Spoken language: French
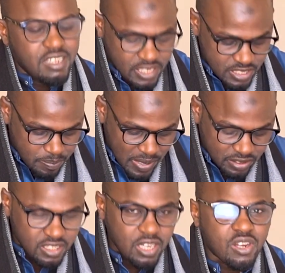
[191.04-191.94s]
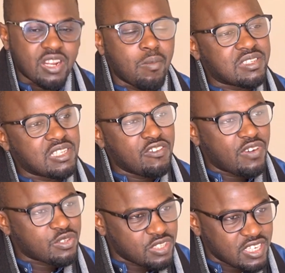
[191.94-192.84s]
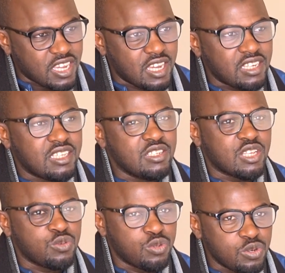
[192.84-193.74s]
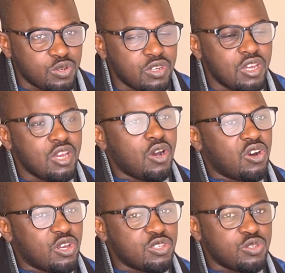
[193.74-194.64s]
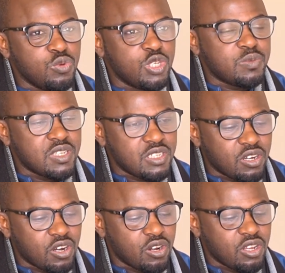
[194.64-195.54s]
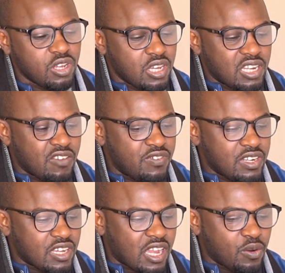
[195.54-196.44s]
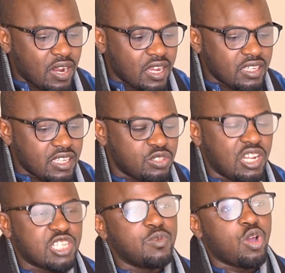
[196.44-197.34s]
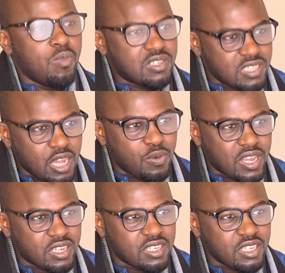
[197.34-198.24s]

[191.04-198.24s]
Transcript: Et ces partenaires, on a l'ambassade de France au Sénégal qui nous a mhm. soutenus. On a aussi, oui, je peux dire, euh, la ville de Kaolac et c'est la chambre de commerce de Kaolac